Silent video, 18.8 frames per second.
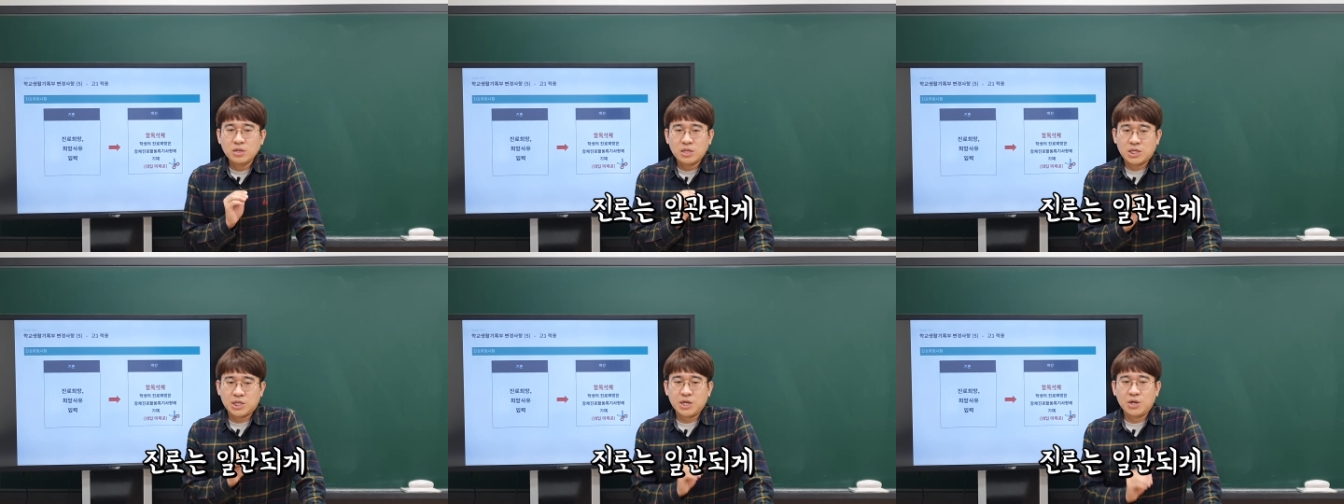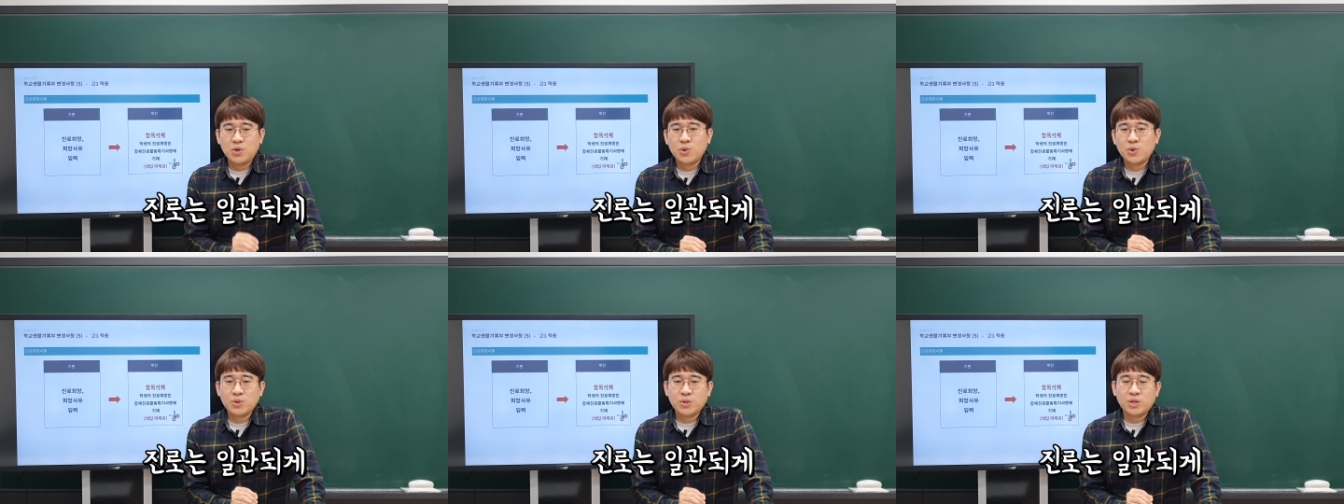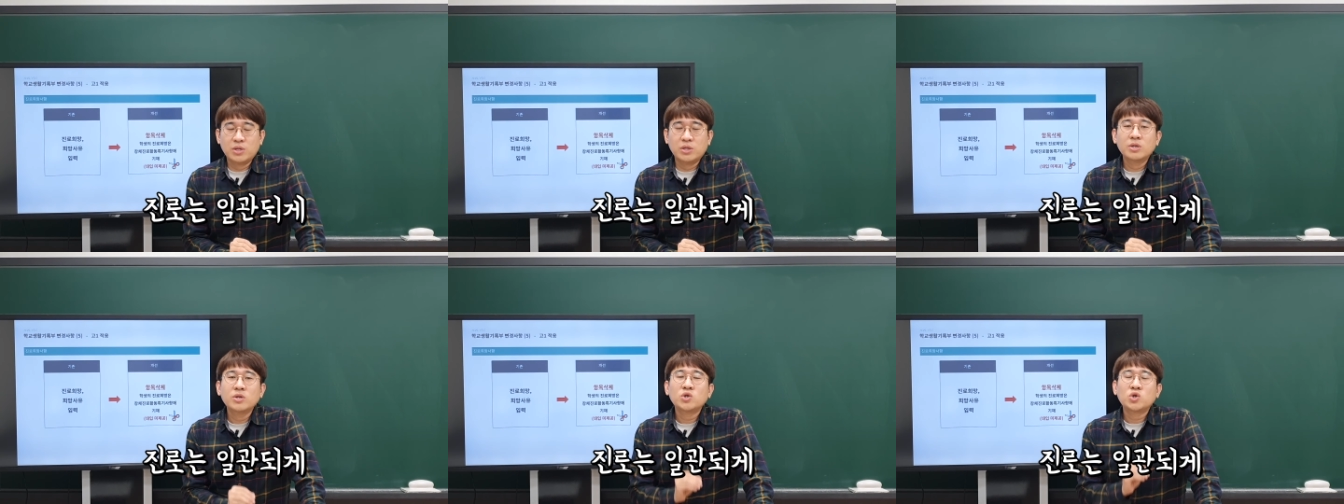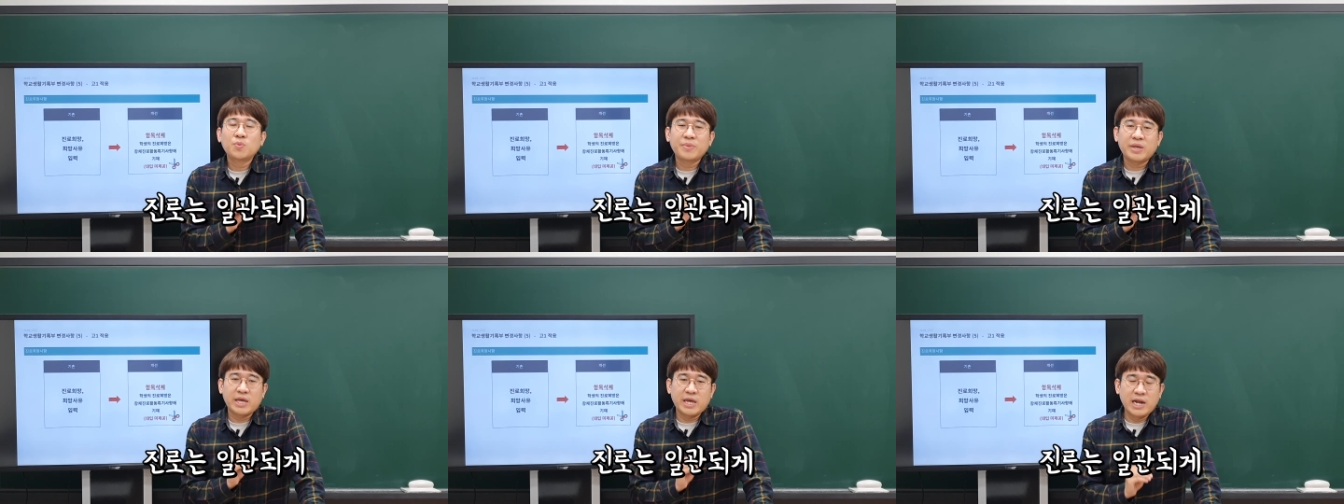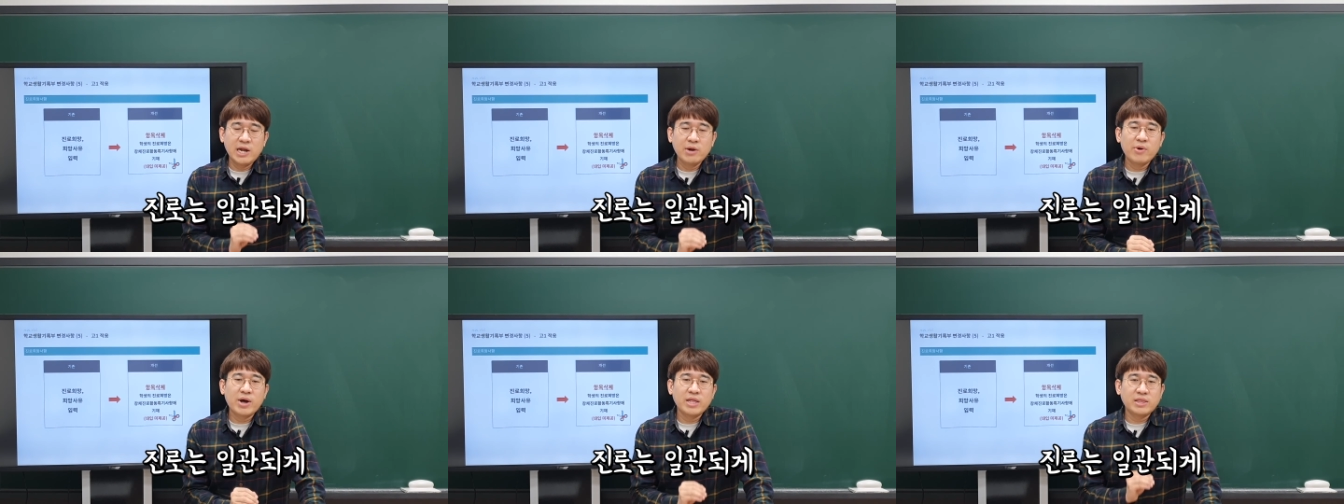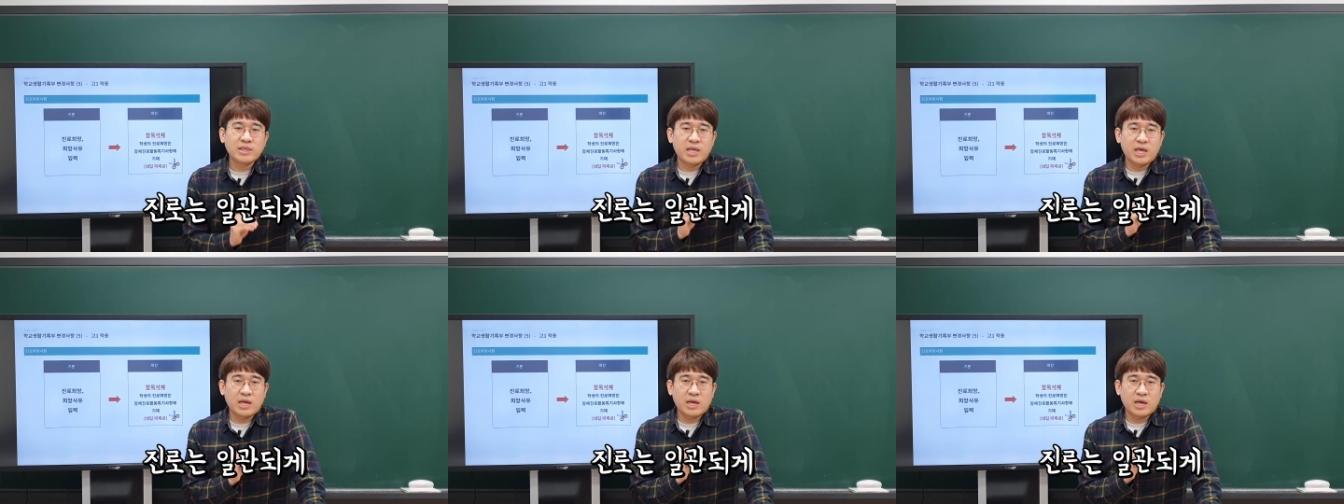진로는 좀
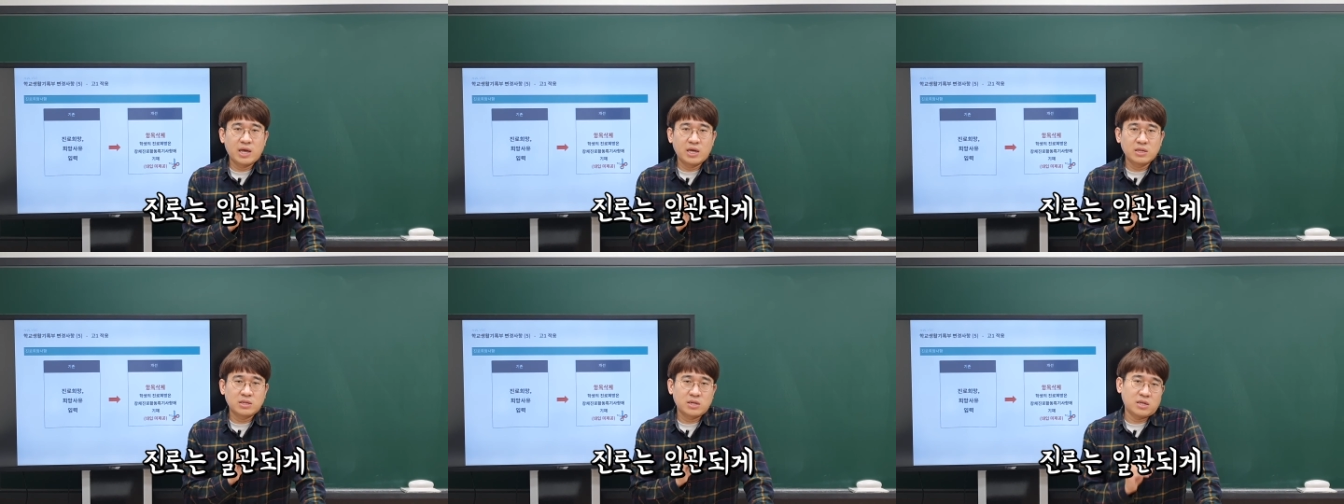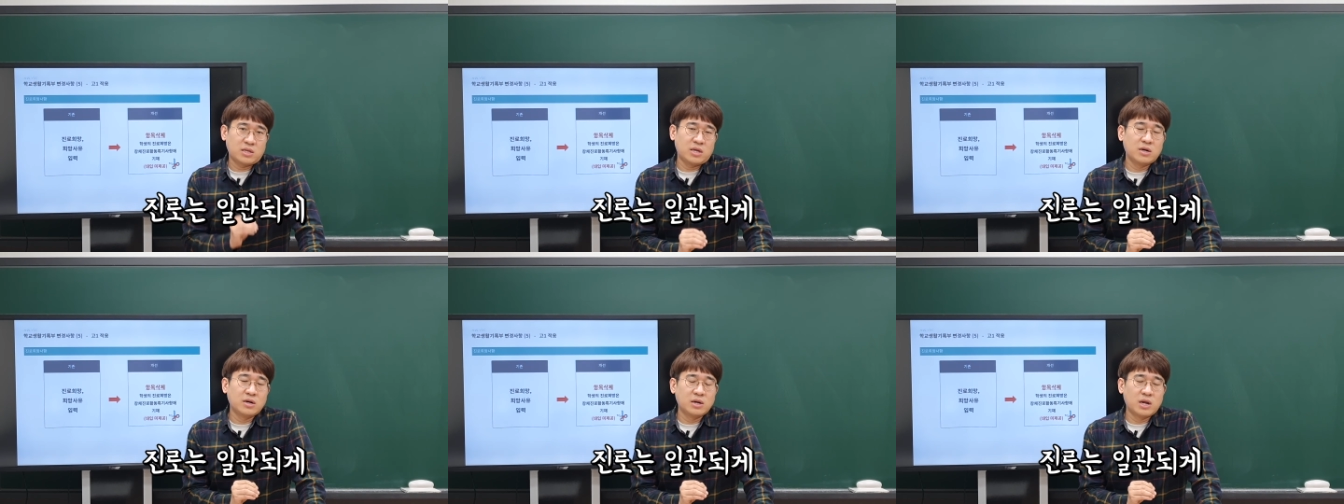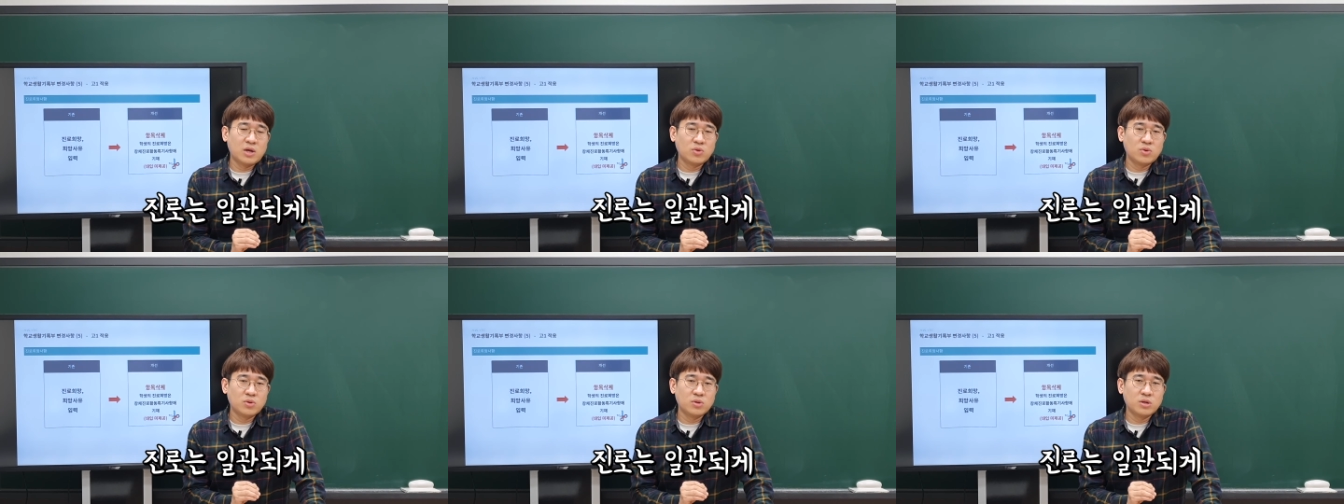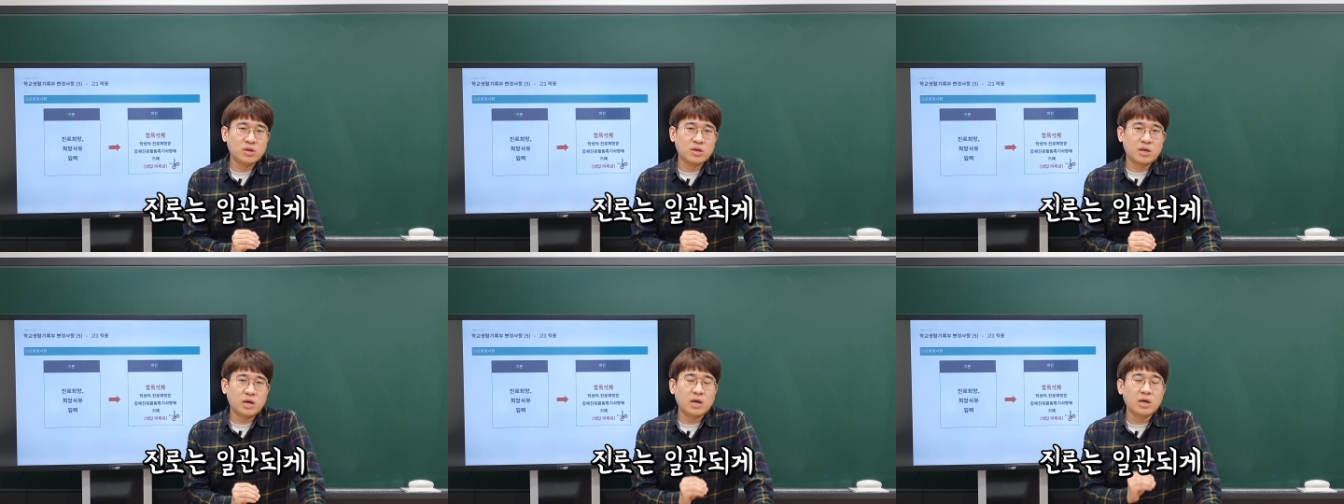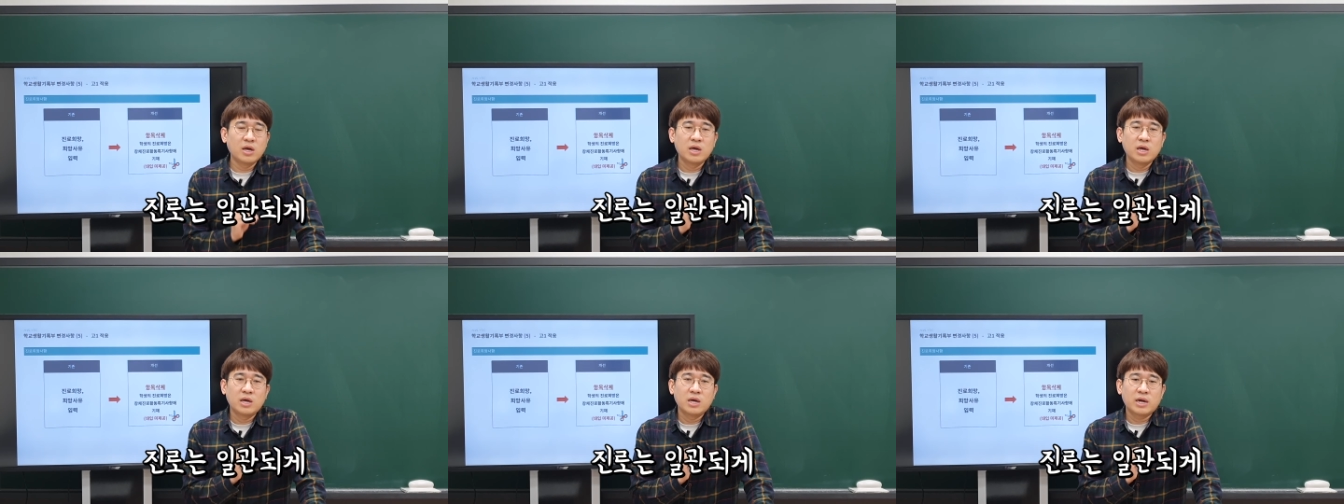일관되게 세팅을 해놓는 게